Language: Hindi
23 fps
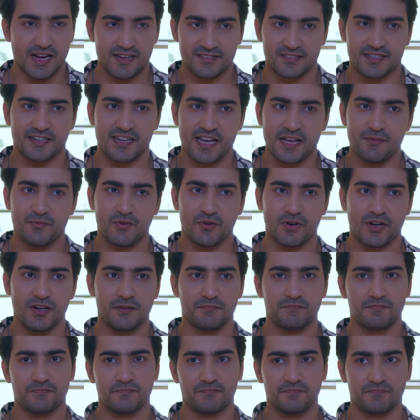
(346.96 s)
क्लास का टाइम हो
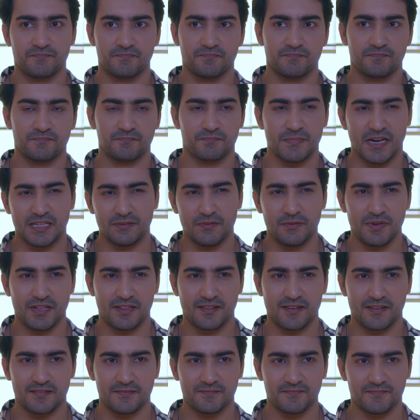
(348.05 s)
रहा है बाद में
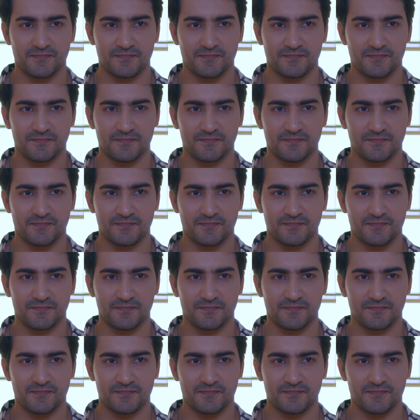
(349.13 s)
मिलते